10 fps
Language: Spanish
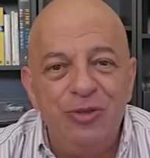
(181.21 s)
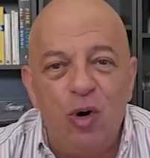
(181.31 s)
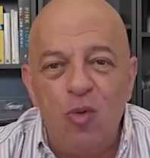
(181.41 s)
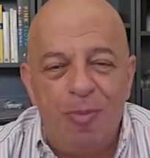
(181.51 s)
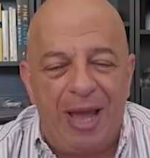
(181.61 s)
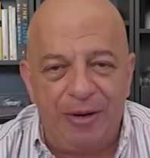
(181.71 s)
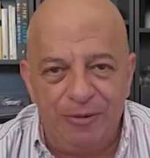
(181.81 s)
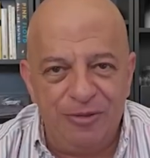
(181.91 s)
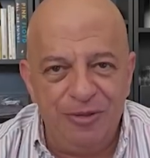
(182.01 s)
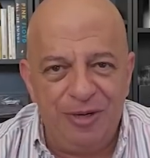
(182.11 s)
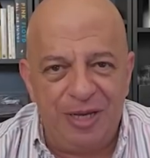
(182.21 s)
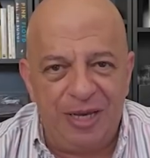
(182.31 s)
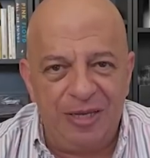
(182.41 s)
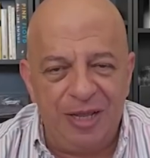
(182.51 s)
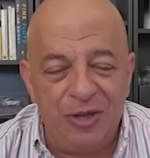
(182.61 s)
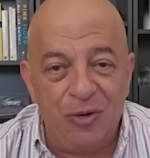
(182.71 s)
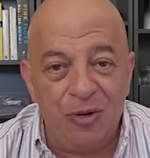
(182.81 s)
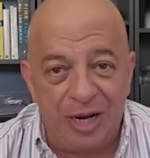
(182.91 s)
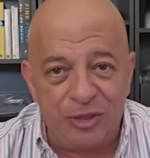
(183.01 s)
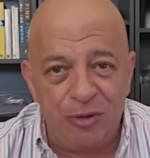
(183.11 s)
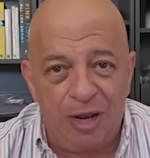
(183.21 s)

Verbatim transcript: no humanos, ¿no? Ahí en el Congreso